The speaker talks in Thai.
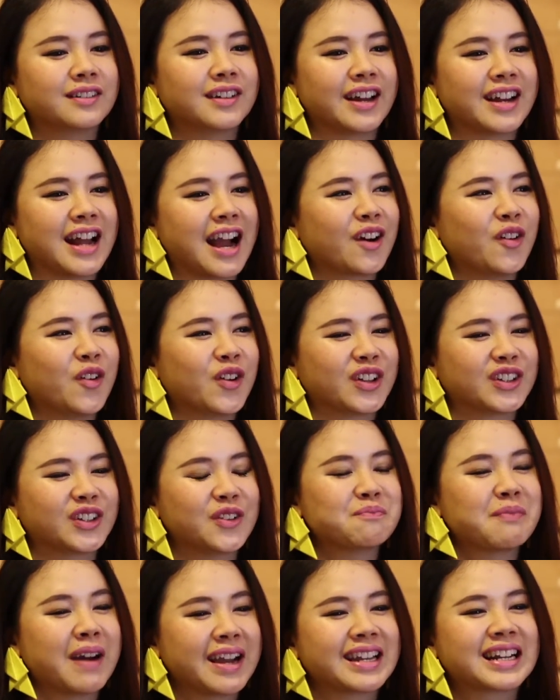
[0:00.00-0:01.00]
อนาคตเราต้
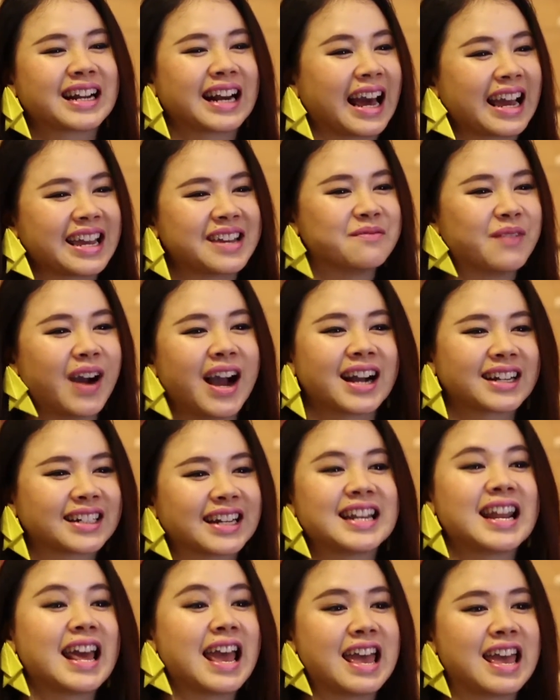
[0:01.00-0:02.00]
องไปไกลมาก
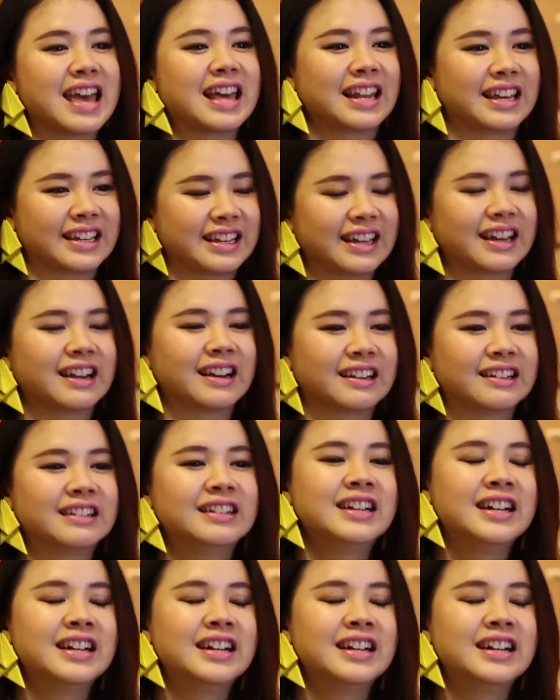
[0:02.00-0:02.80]
แน่ ๆอะไรเงี้ยค่ะ